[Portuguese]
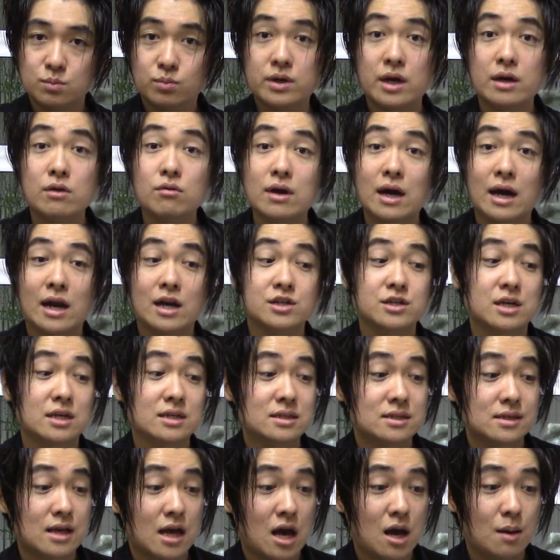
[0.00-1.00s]
Porque aí o cara já
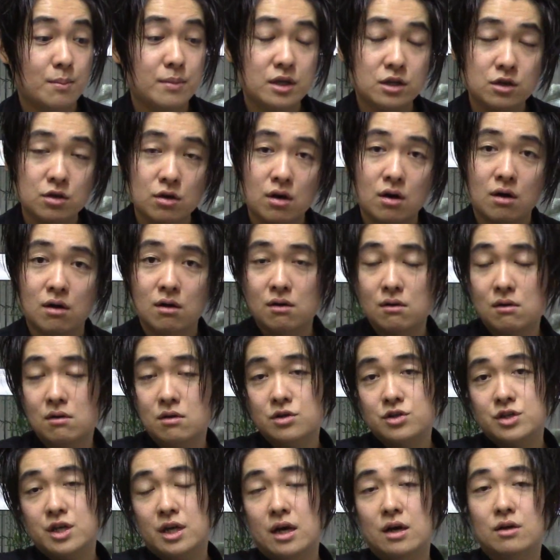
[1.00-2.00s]
sabe que, ó,
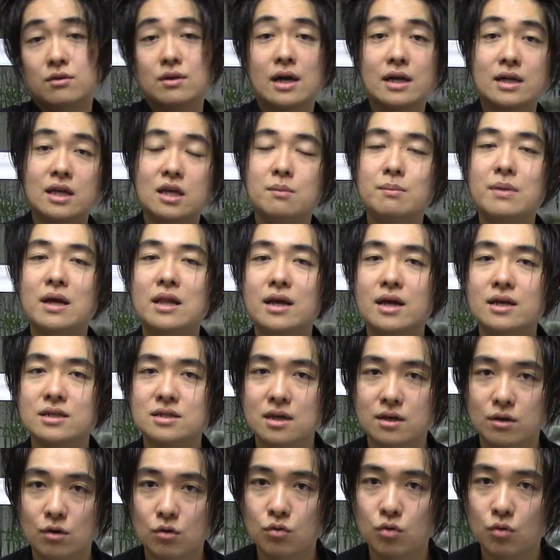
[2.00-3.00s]
chegando aqui,
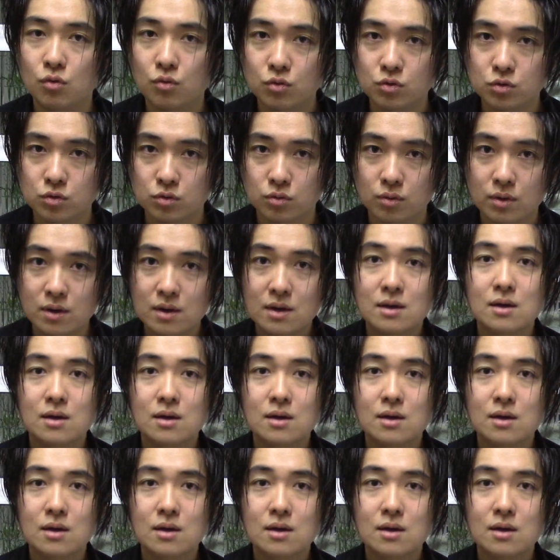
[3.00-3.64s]
beleza, eu concluo.